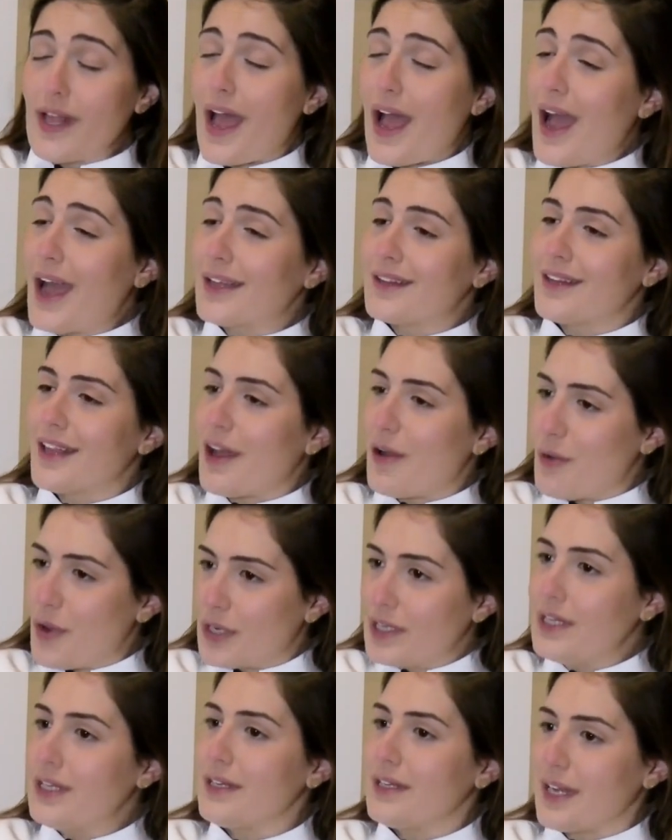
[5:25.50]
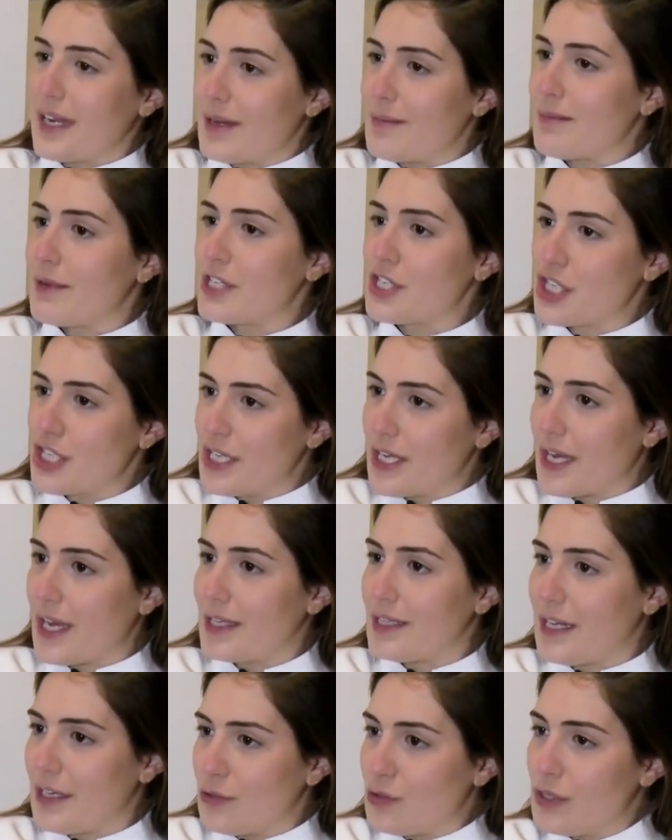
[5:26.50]
احد القوانين يلي ماشيه
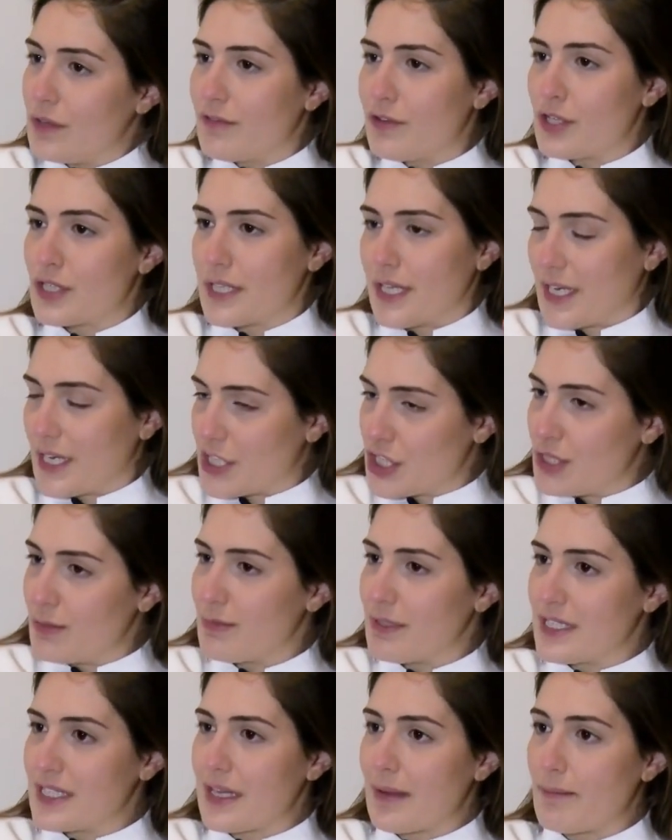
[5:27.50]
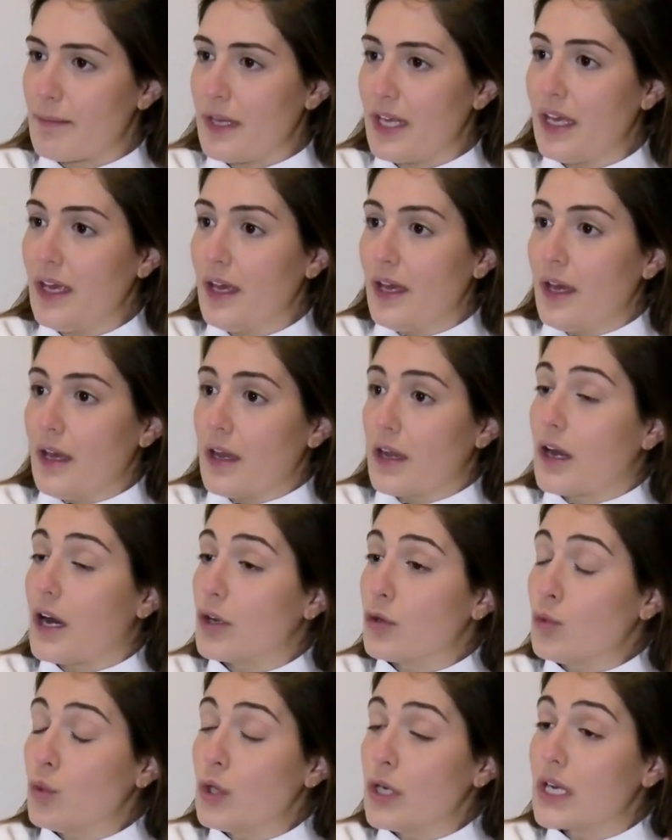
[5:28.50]
هيدا اليونيفرس نحن شيء بنسميه
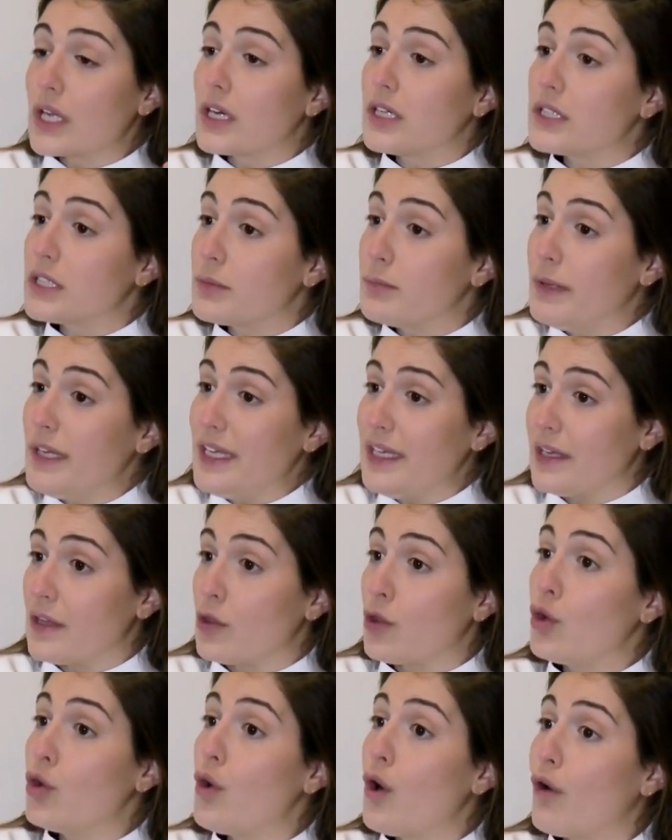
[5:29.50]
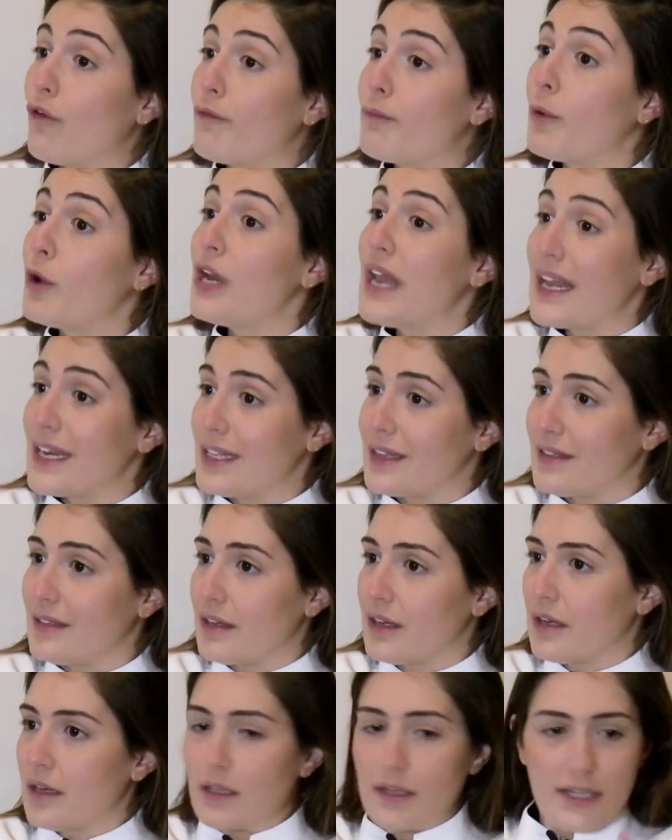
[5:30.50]
قانون القطبيه ذا لو اوف بولاريتي
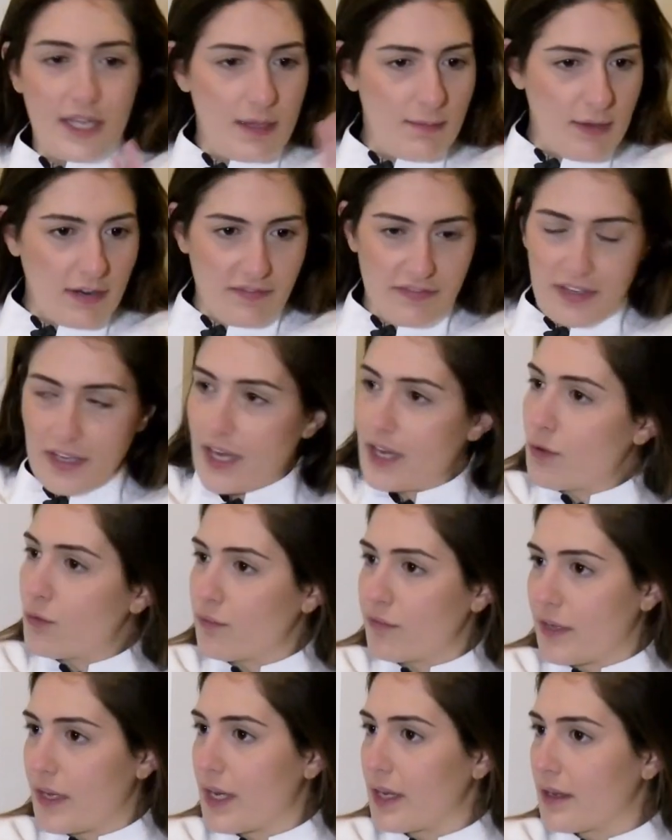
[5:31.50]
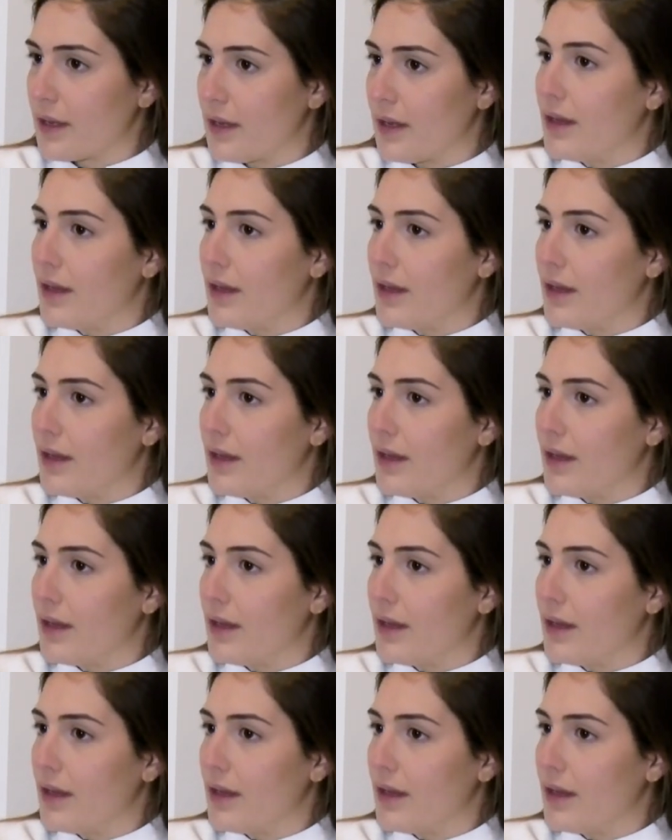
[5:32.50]
دائما في هيك وفي هيك